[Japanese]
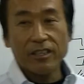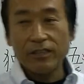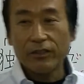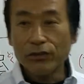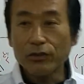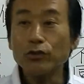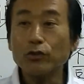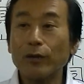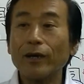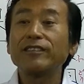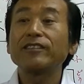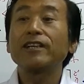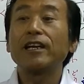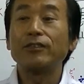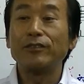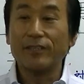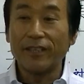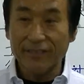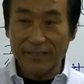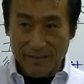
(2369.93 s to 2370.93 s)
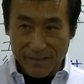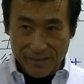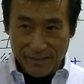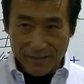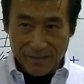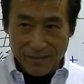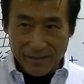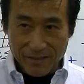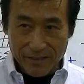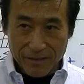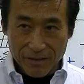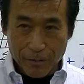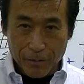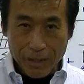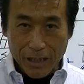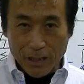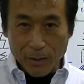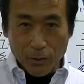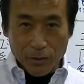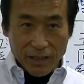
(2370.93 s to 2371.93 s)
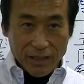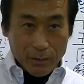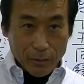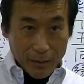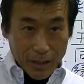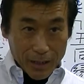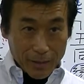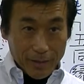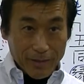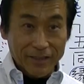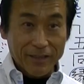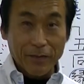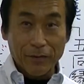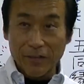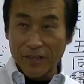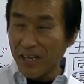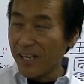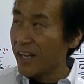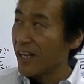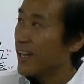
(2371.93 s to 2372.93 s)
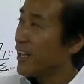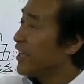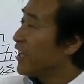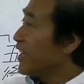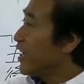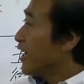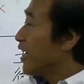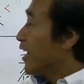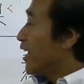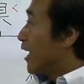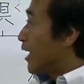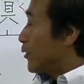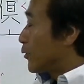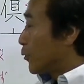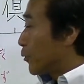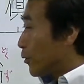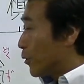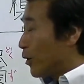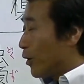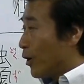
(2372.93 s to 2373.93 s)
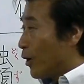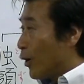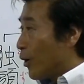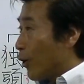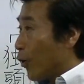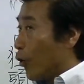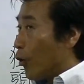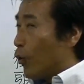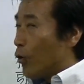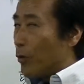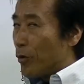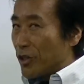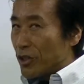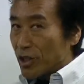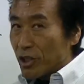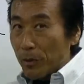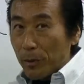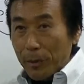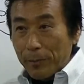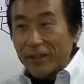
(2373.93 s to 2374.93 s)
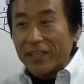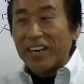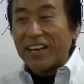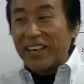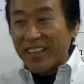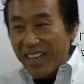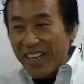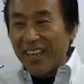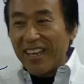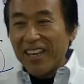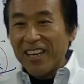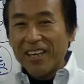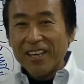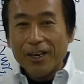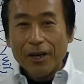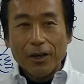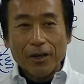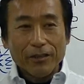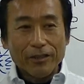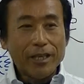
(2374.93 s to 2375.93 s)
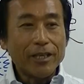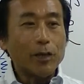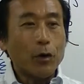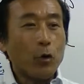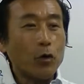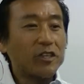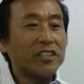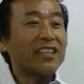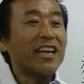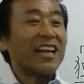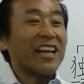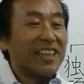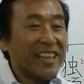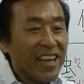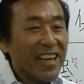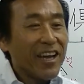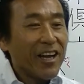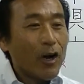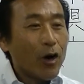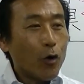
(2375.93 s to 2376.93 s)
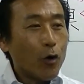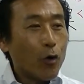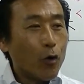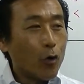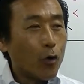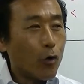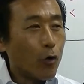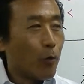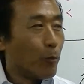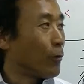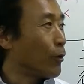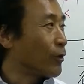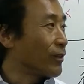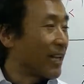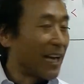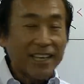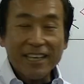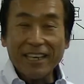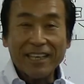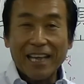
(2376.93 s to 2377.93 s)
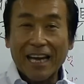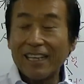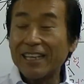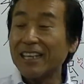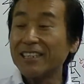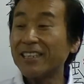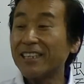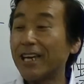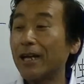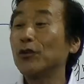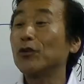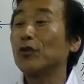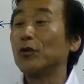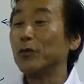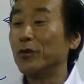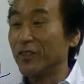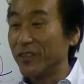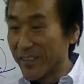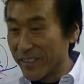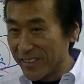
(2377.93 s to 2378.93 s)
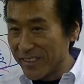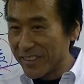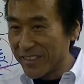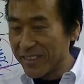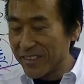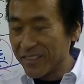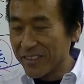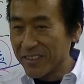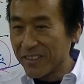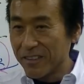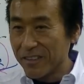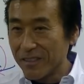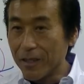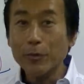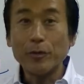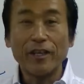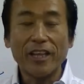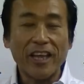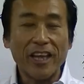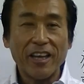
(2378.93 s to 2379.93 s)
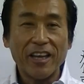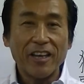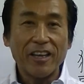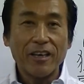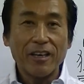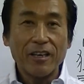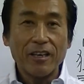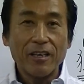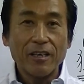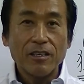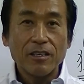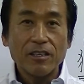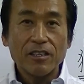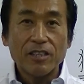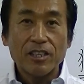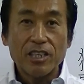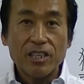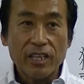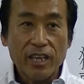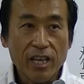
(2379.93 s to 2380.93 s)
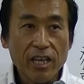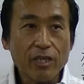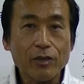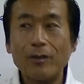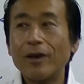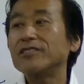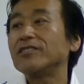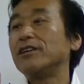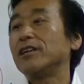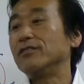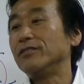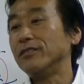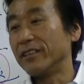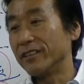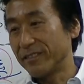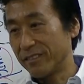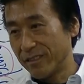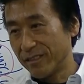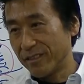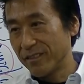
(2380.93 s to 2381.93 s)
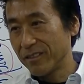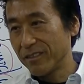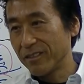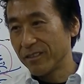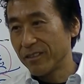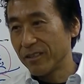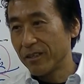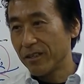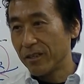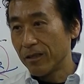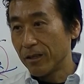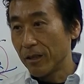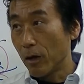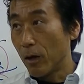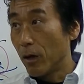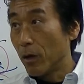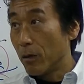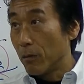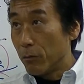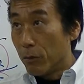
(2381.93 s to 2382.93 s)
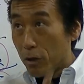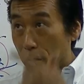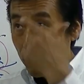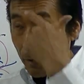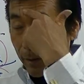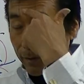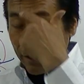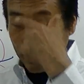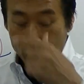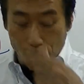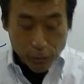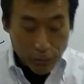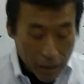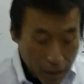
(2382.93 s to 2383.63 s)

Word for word: すぐ忘れるんです私も小さくありますけどねあの面白い見たらねぜひ起きたらねもう誰かに話してやろうと思うんですでもね綺麗に忘れるんです、うん、夢見たらすぐ